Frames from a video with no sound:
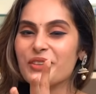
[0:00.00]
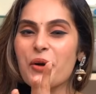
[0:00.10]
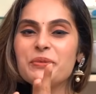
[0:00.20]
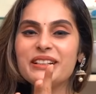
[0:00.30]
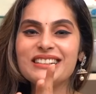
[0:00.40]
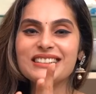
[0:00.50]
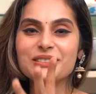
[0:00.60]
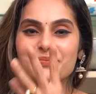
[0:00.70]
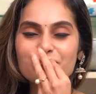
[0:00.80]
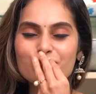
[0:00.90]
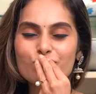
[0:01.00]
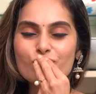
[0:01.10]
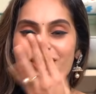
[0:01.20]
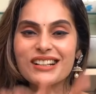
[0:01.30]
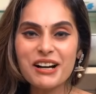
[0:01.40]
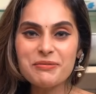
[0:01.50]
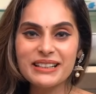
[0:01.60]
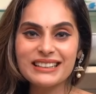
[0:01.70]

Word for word: அப்படி இருக்குது அப்படி